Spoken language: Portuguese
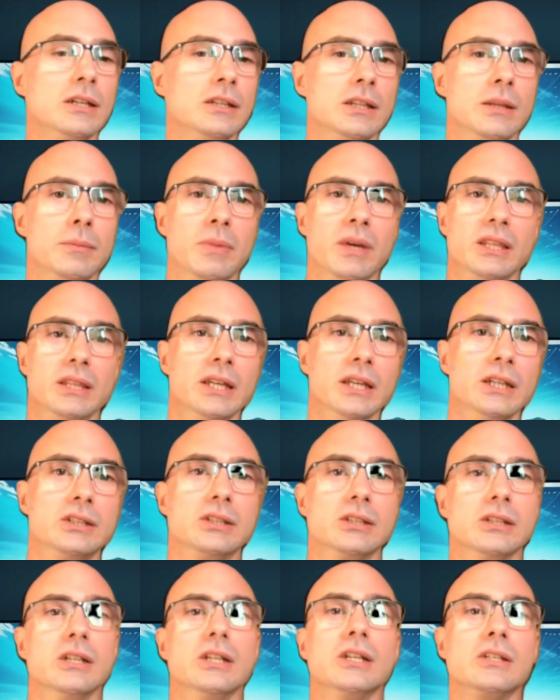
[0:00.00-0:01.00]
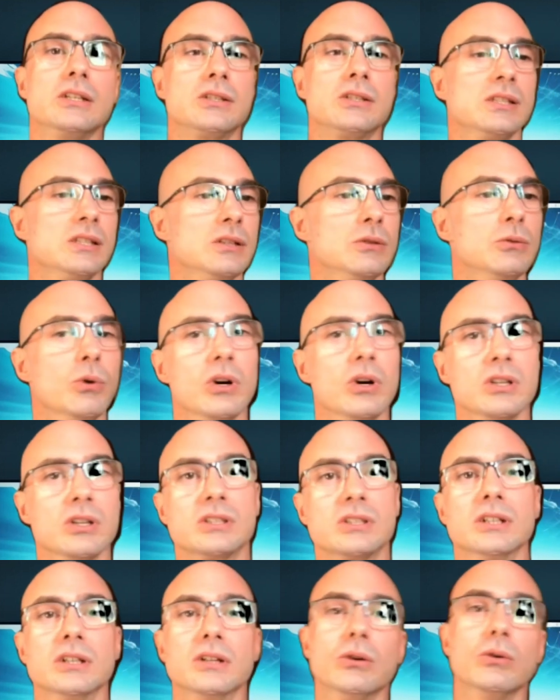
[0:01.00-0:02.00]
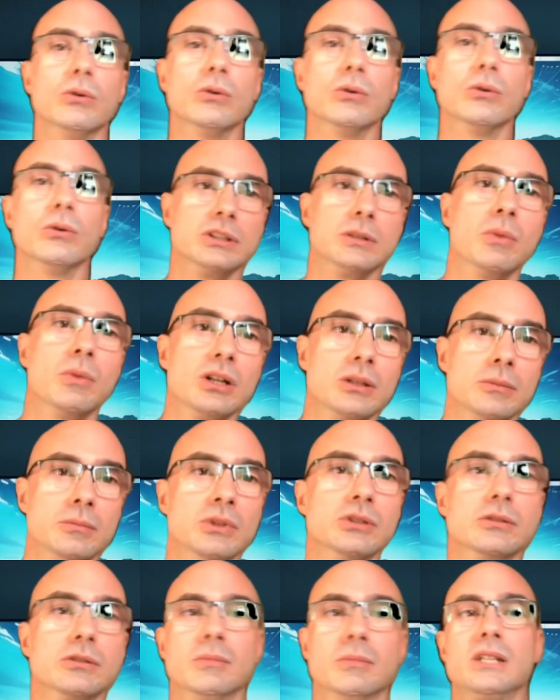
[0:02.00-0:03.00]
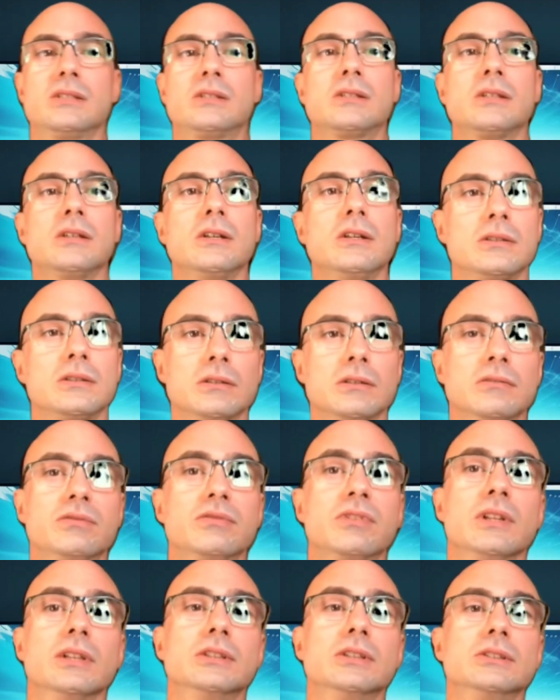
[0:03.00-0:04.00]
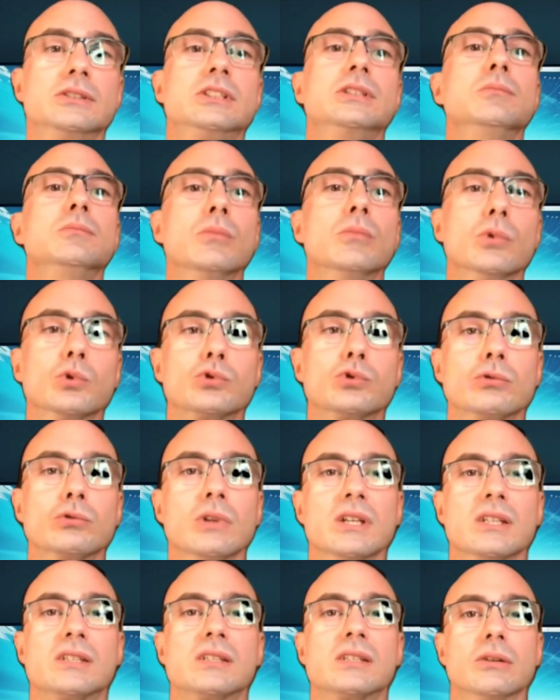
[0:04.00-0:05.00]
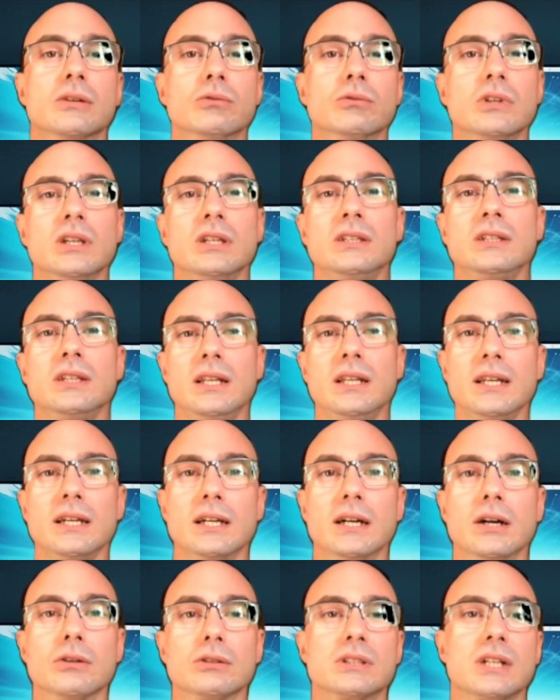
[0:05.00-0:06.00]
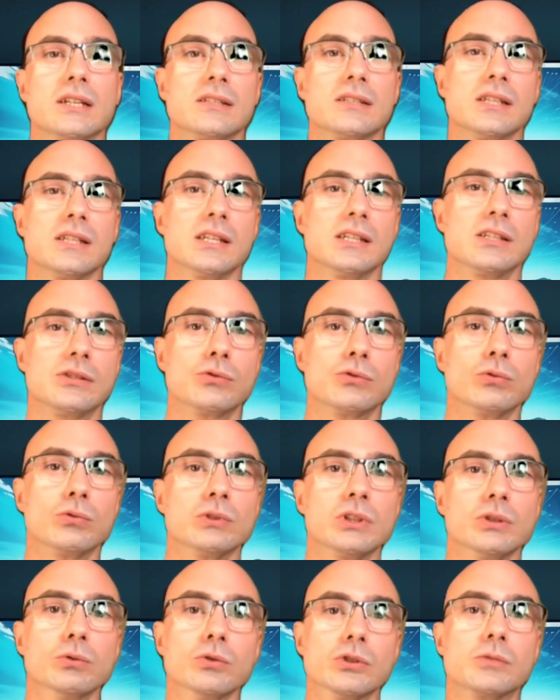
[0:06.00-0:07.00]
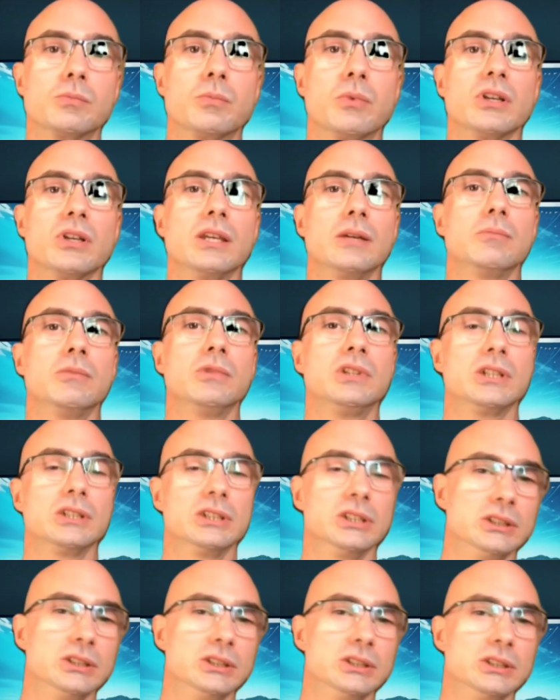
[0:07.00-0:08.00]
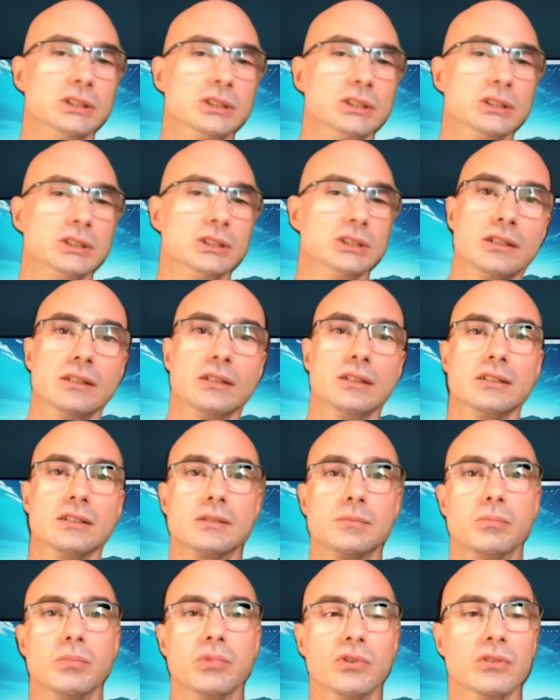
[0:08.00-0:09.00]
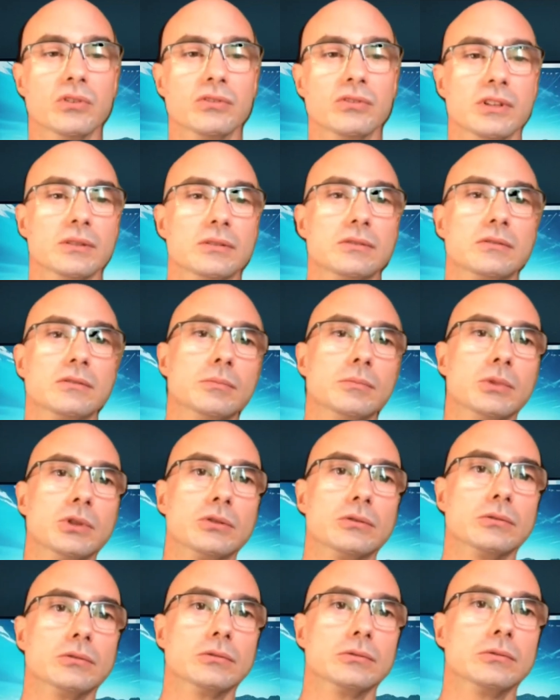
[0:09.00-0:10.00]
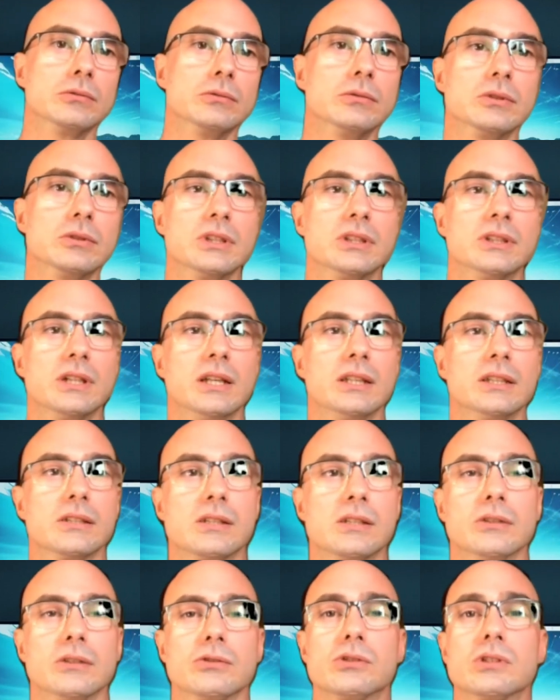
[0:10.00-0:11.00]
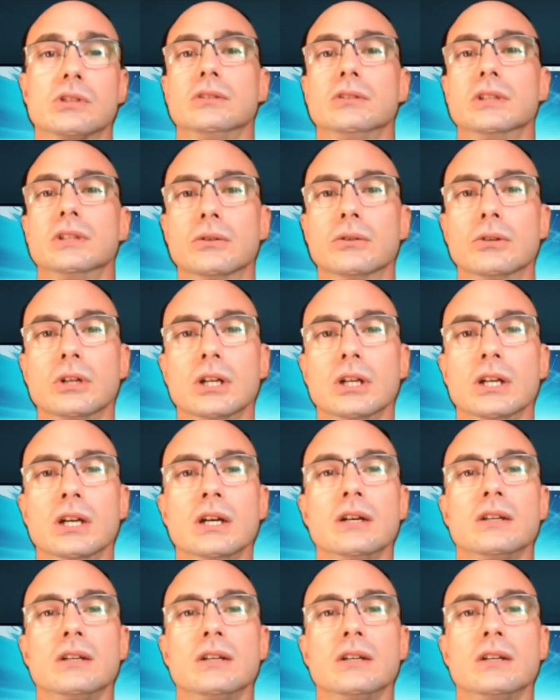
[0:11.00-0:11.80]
Independente se gosta ou não de bodybuilding, mas Estamos falando de musculação e é legal trazer esses conteúdos porque muita gente acha que é, esse povo é tudo brucutu, que treina sem noção. Não.